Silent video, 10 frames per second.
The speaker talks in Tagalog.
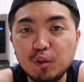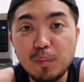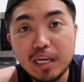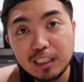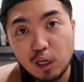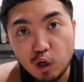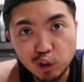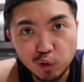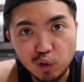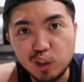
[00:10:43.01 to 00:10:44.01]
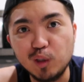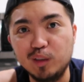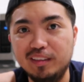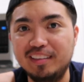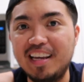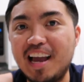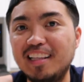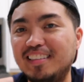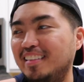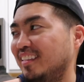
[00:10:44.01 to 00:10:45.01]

To make the long story short, yan.